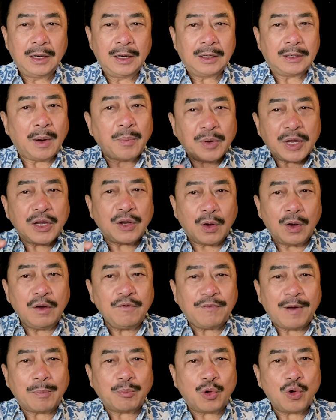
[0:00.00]
Trong khi cửa
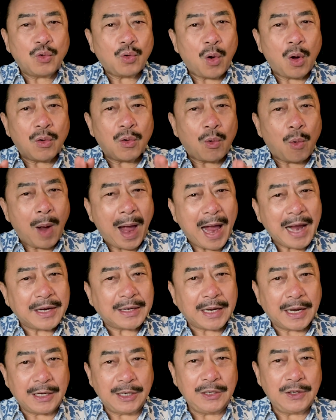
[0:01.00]
phòng của con khóa
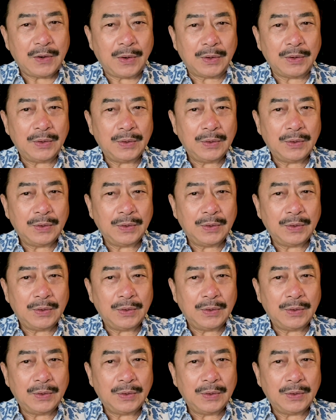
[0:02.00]
kỹ rồi.